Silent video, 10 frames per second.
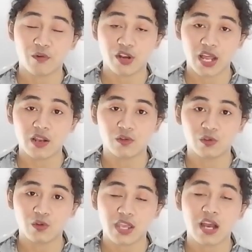model
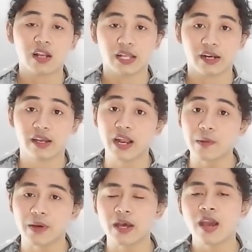untuk yang clear.
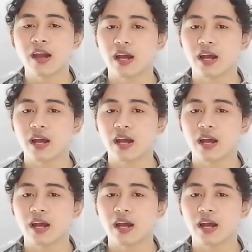Kenapa?